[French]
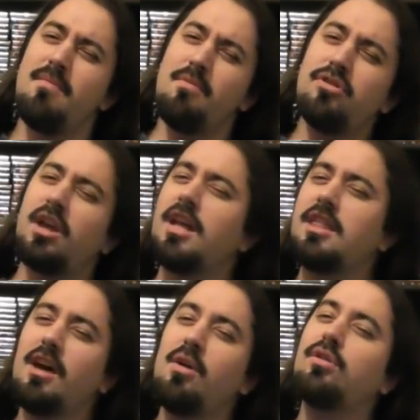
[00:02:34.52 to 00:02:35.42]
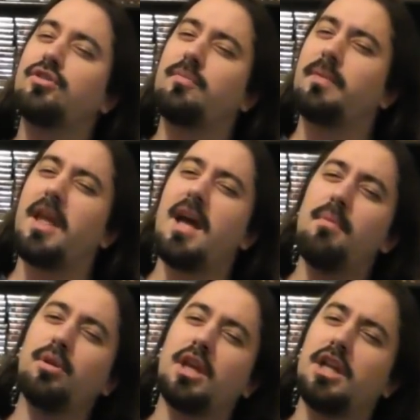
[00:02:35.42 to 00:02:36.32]
montrez les dragons, s'il vous plaît, hein,
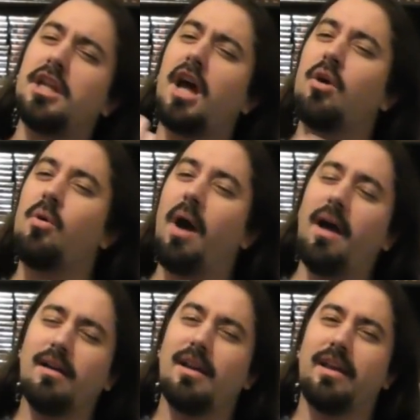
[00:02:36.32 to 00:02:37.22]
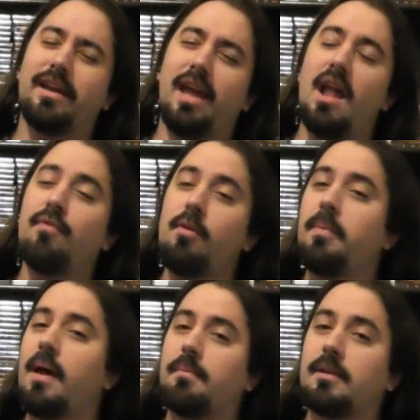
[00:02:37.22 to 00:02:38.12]
montrez les dragons. Hein. Et elle veut
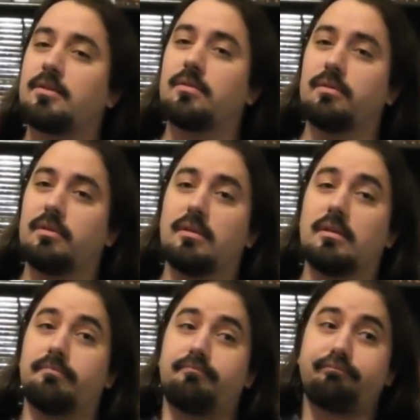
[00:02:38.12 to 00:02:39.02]
pas parce que